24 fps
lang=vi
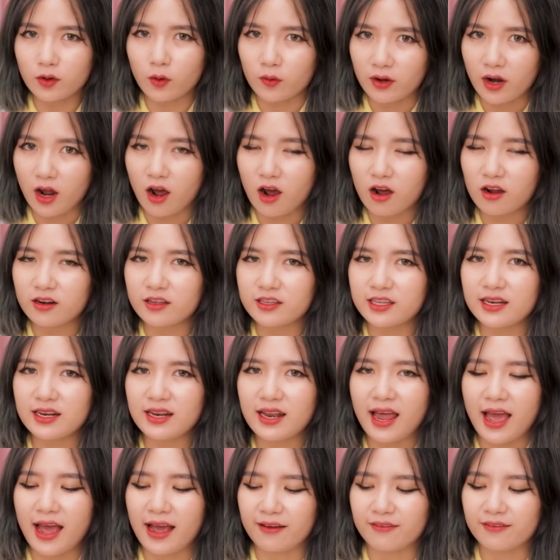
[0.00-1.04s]
của nó đó chính
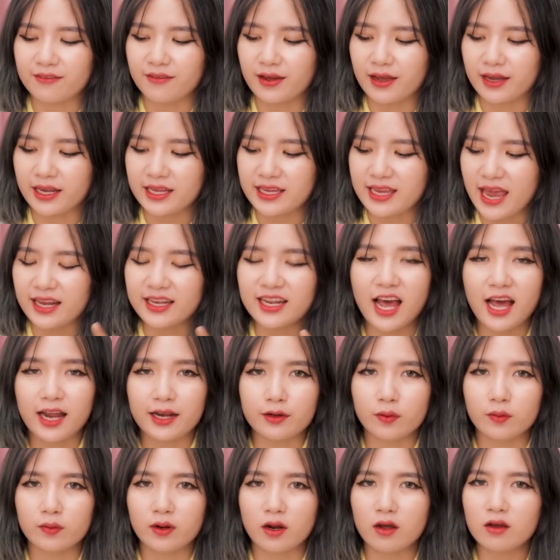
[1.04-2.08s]
là về cái giá
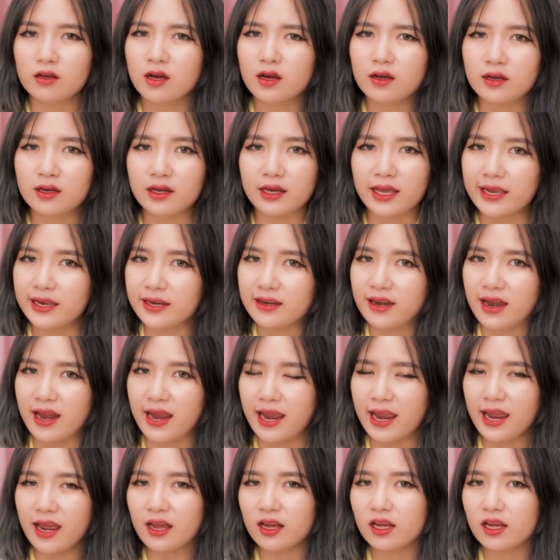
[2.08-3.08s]
thành của nó cực kỳ rẻ.